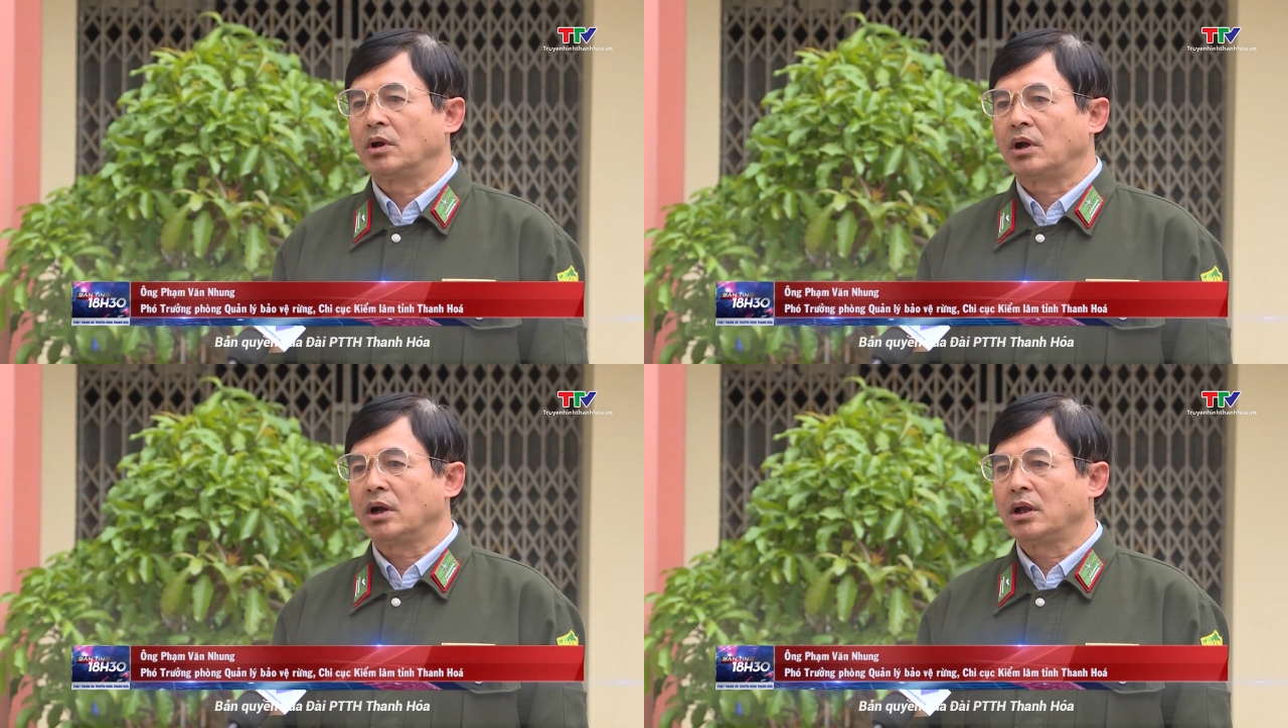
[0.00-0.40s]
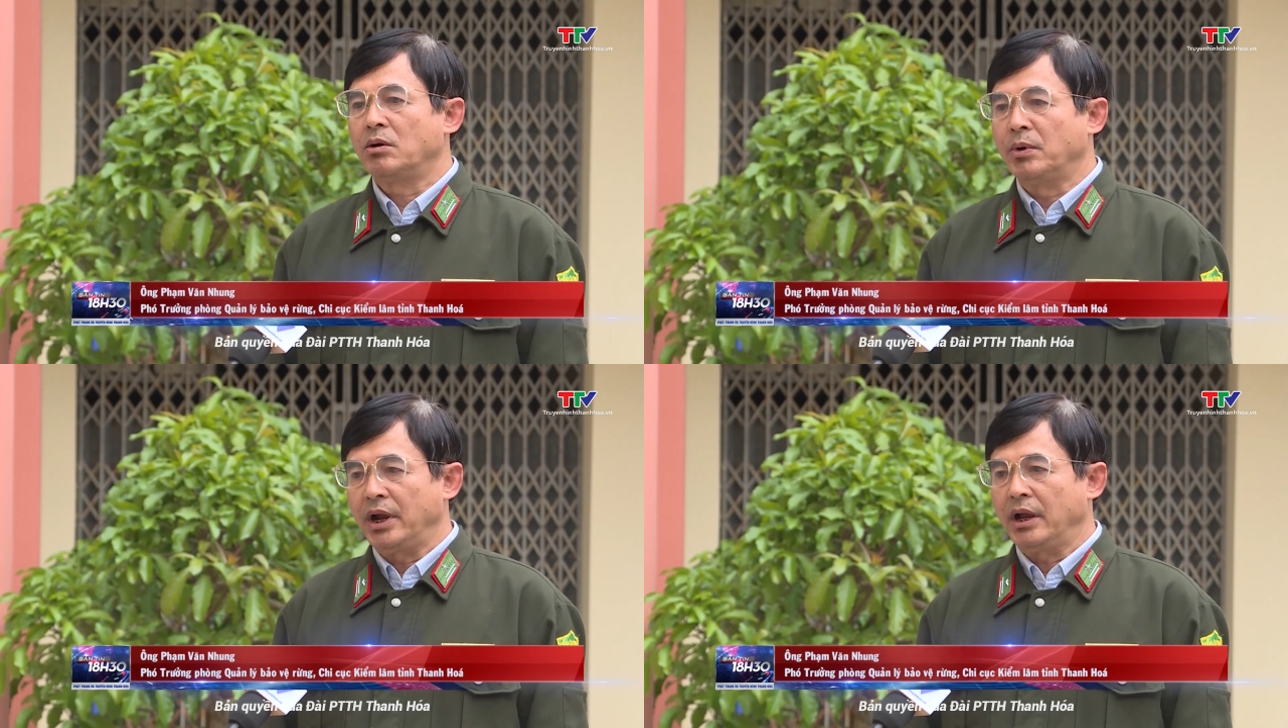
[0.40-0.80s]
các cái
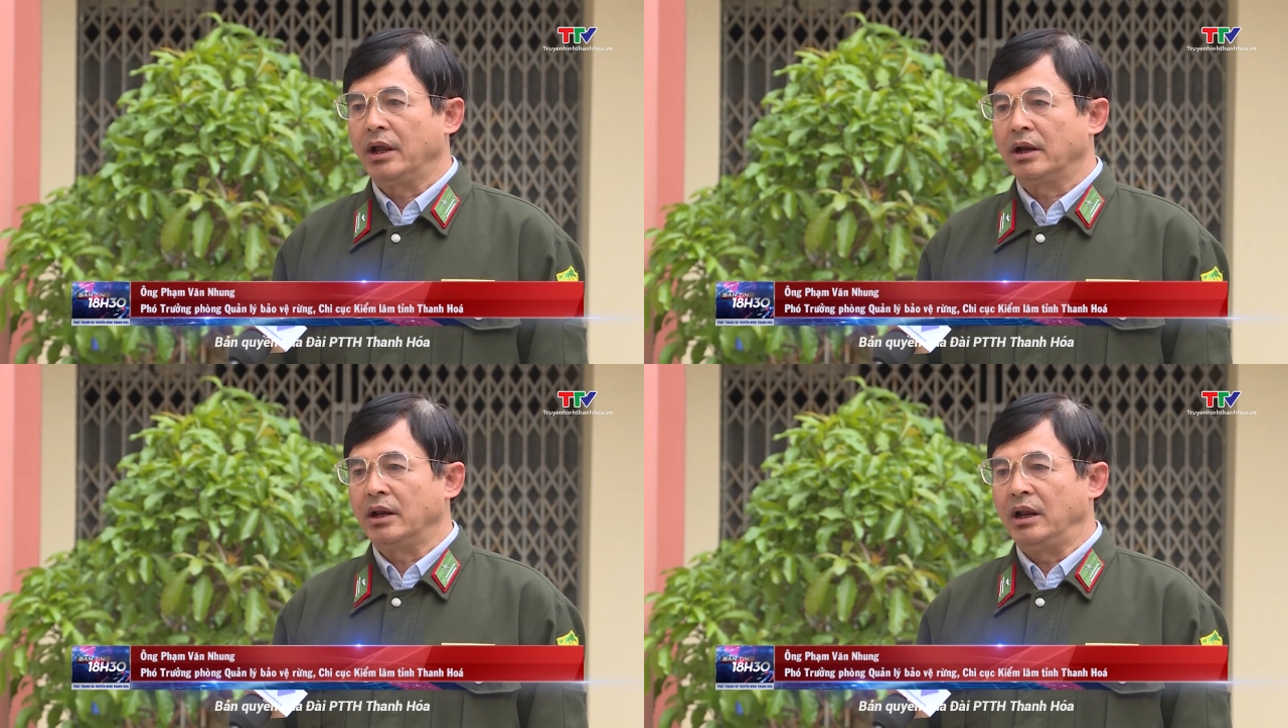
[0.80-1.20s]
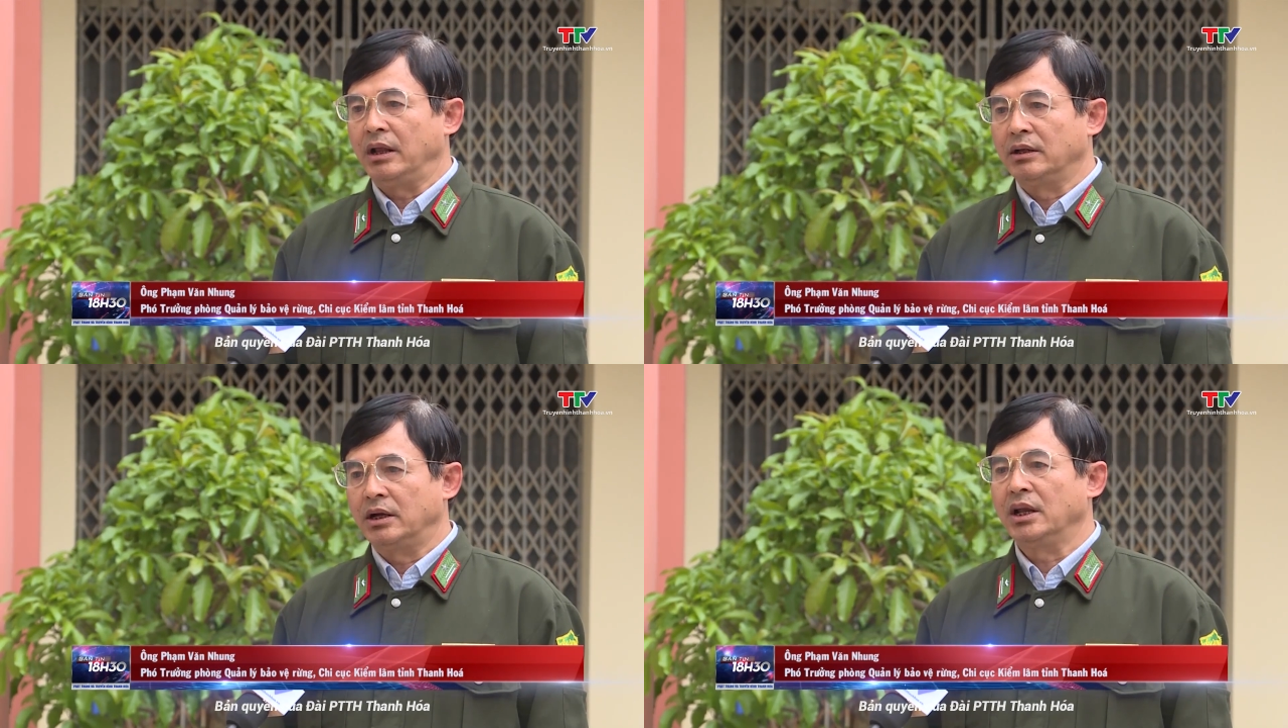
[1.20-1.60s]
công nghệ
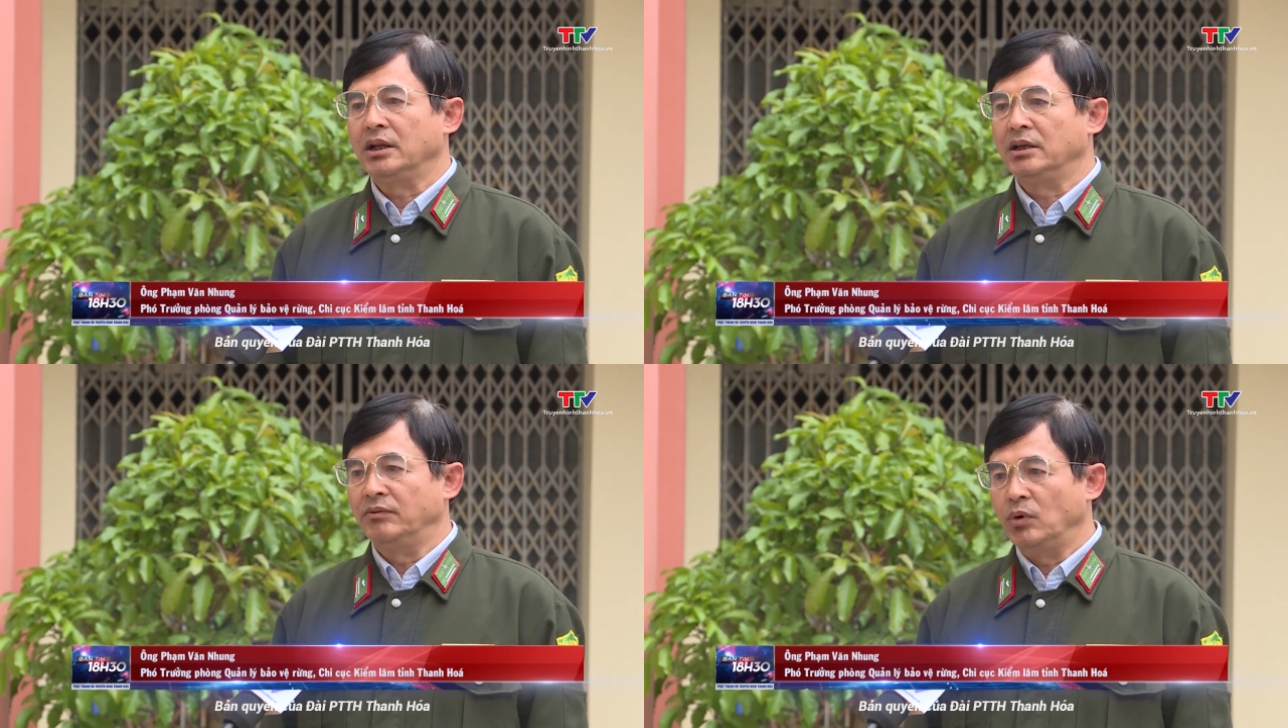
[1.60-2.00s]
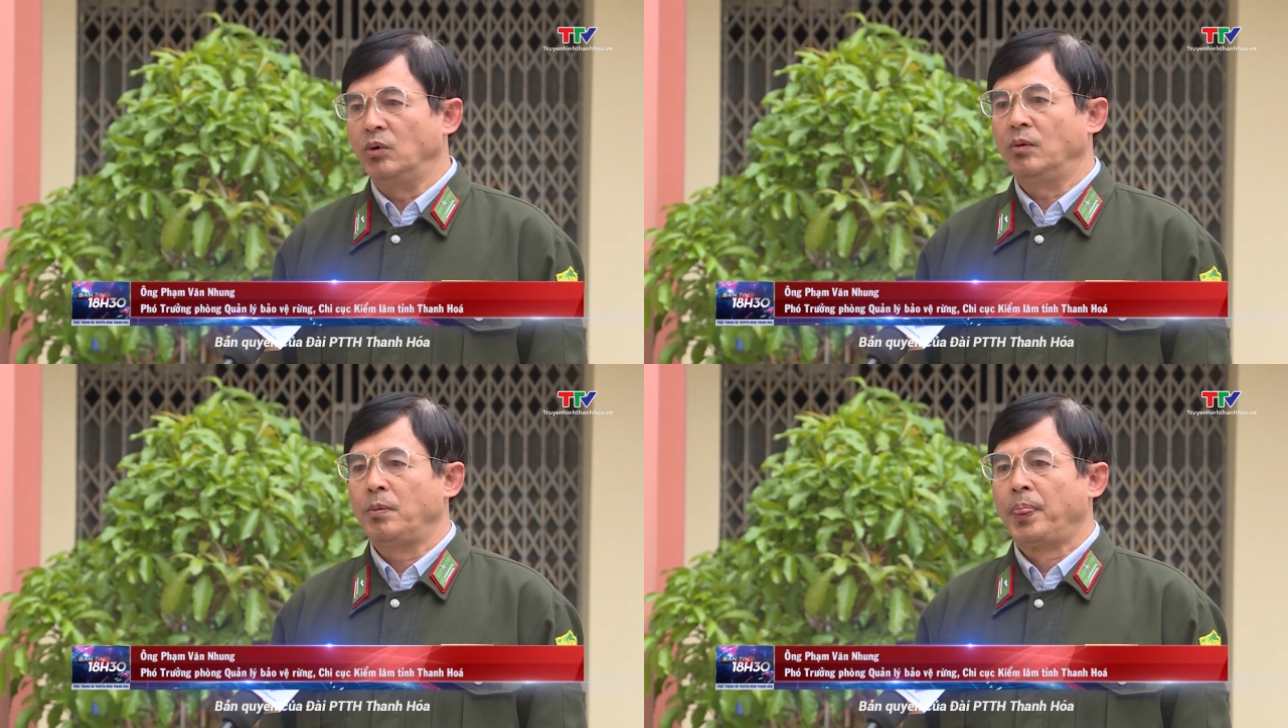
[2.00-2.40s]
để thực hiện nhiệm vụ,